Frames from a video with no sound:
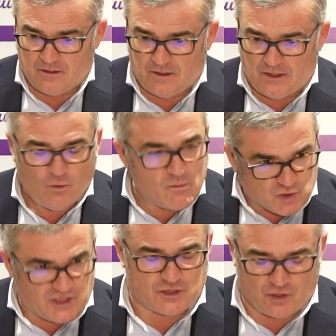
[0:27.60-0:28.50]
y lo
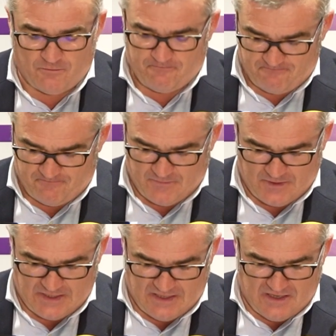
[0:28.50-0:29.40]
hemos hecho.
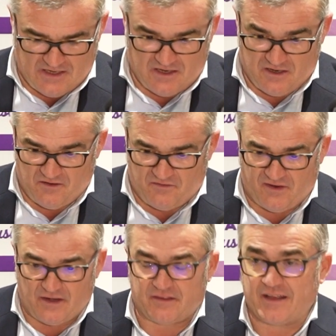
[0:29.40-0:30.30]

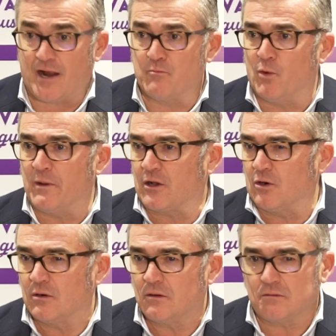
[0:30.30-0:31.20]
Felicitar al
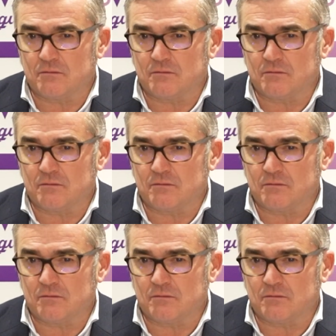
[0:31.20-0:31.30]
público,